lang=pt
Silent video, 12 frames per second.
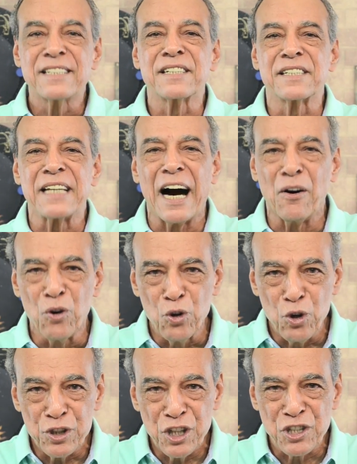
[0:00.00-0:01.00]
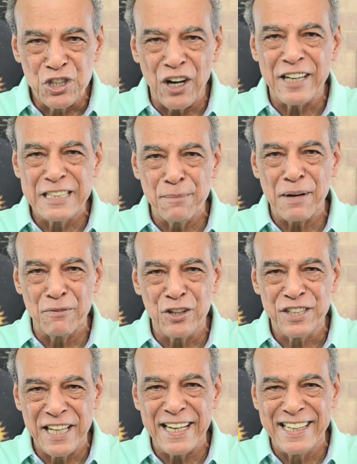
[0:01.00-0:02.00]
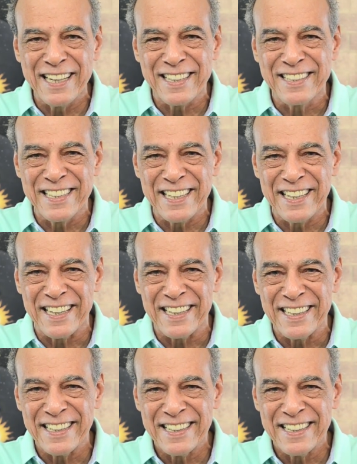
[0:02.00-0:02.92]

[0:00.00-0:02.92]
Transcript: saúde e sorte para você, Câncer.